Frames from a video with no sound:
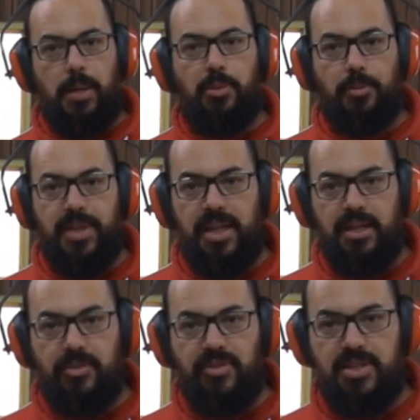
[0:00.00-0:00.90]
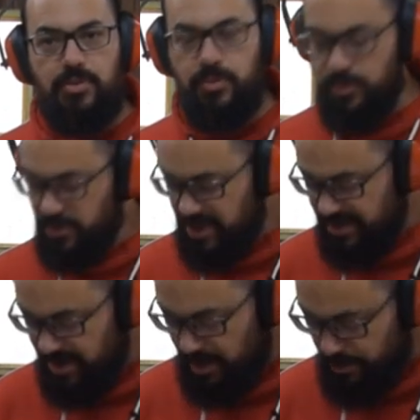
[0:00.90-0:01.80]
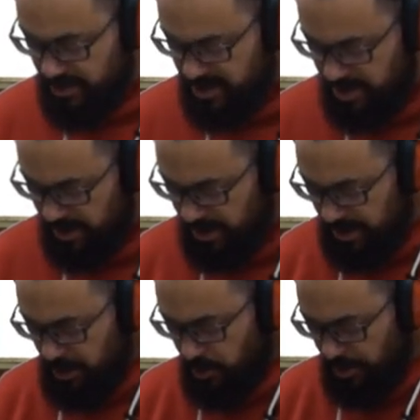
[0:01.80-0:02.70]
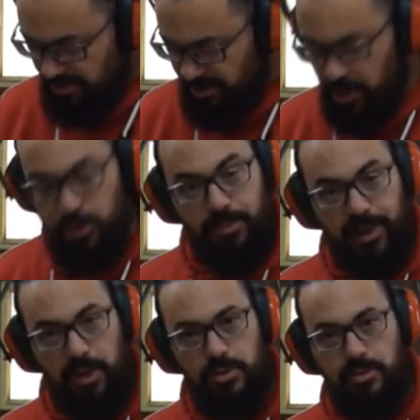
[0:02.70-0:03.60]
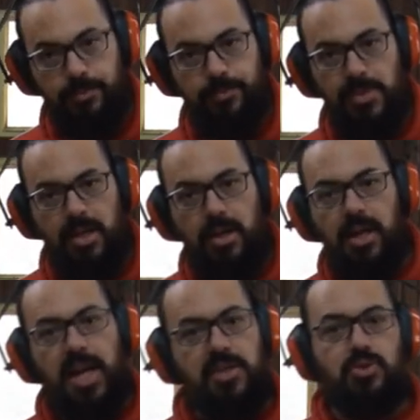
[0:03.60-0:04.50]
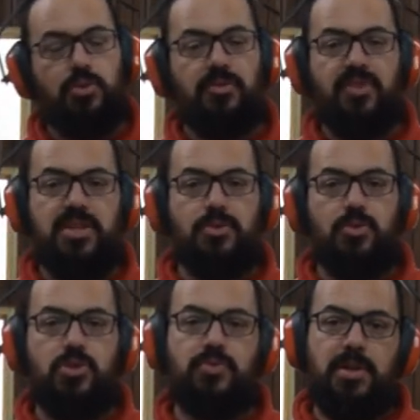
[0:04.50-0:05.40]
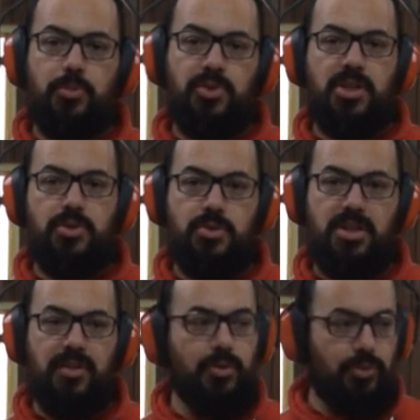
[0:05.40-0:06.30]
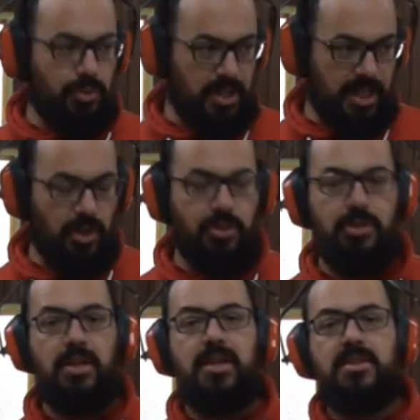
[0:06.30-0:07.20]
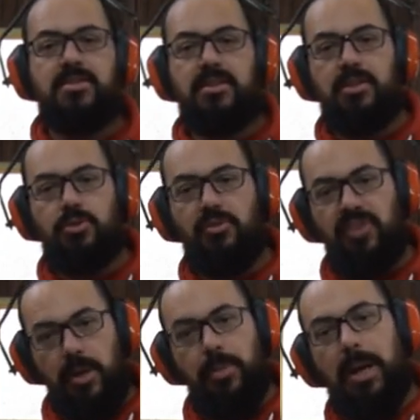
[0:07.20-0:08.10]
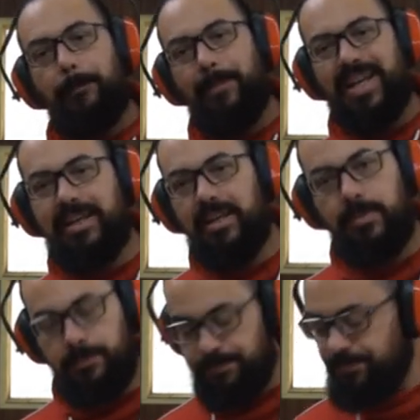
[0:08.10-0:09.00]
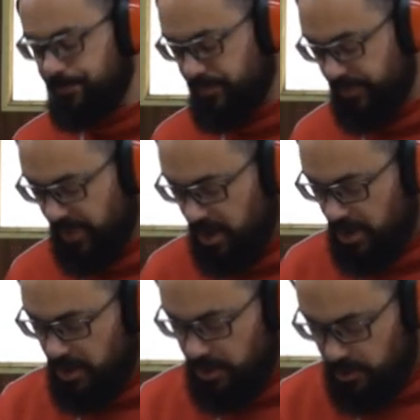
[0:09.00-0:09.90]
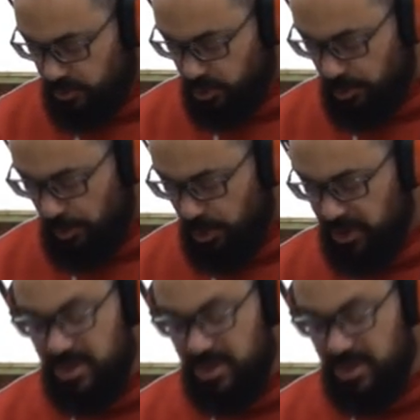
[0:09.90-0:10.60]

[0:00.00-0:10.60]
La première façon, c'est simple, c'est on les fait une par une. La seconde façon, je vous l'ai montré juste avant sur les grandes, c'est de faire par paquet. Du moment